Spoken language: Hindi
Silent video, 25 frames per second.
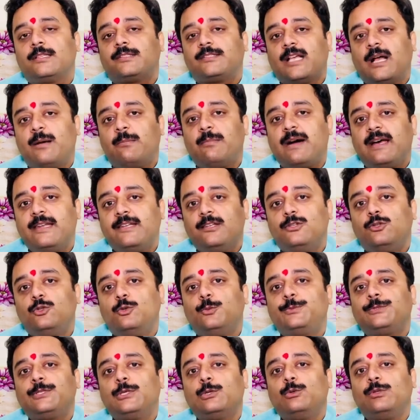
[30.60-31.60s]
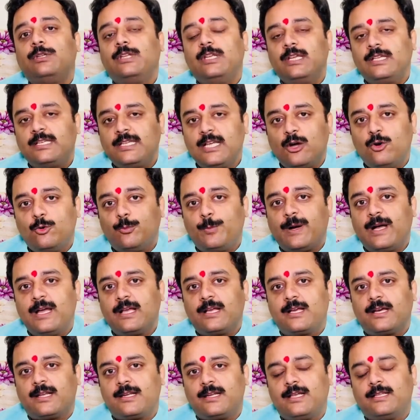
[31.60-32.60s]
सामान्य रूप से उन्हें क्या
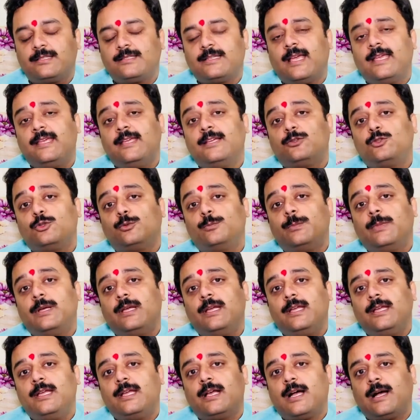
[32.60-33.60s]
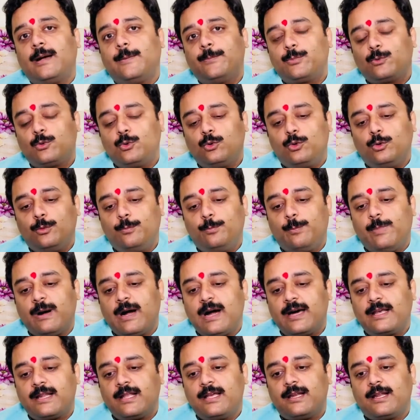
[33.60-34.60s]
उपाय करना चाहिए तो मैं आपको
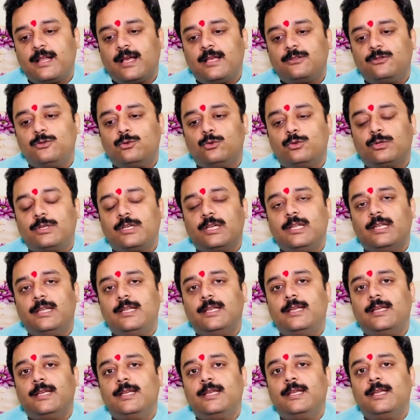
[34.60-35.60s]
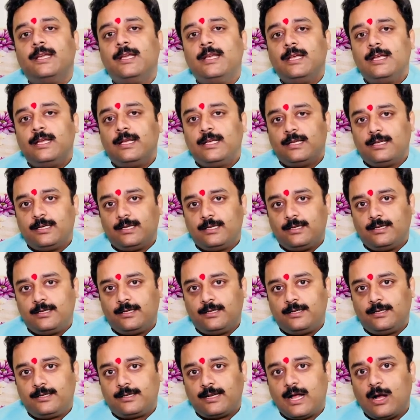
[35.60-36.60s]
12 राशियों के लिए
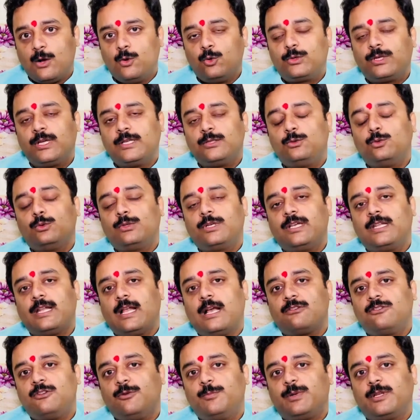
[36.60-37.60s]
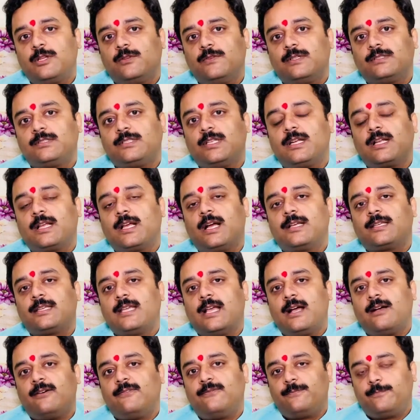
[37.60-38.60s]
राहु केतु के राशि परिवर्तन का
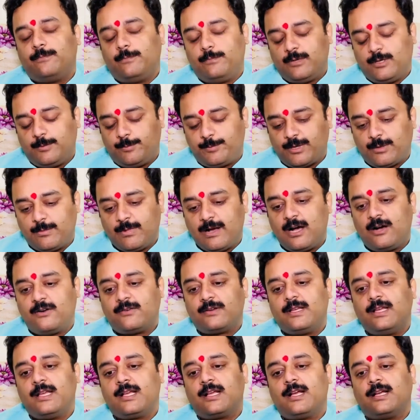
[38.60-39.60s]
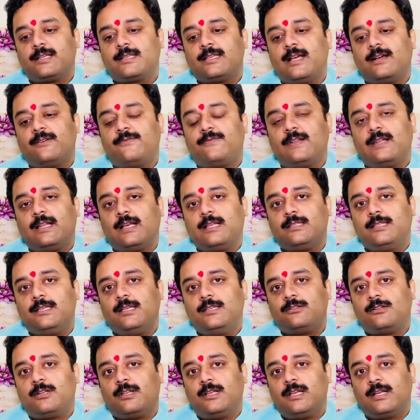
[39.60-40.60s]
क्या प्रभाव रहेगा क्या
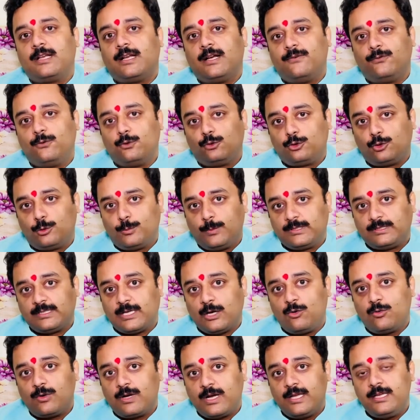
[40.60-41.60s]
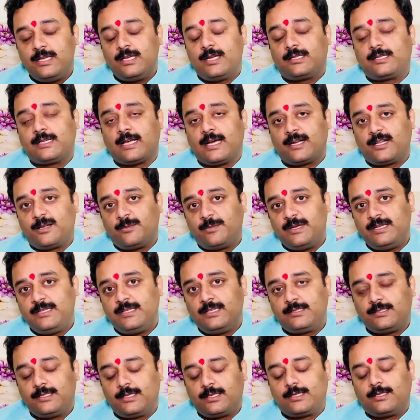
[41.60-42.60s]
फलादेश रहेगा वो तो बताऊंगा ही 18
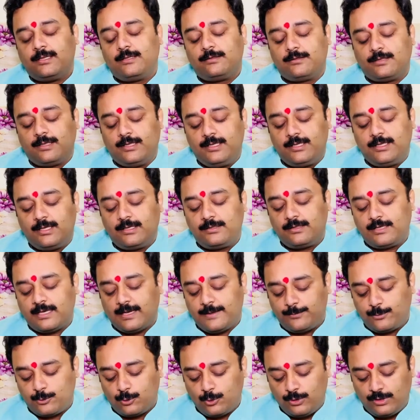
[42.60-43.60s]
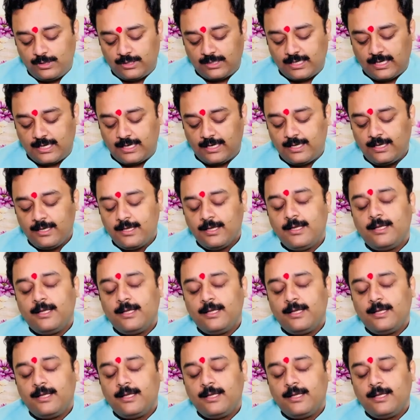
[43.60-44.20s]
महीने तक किस तरीके से आपको इनका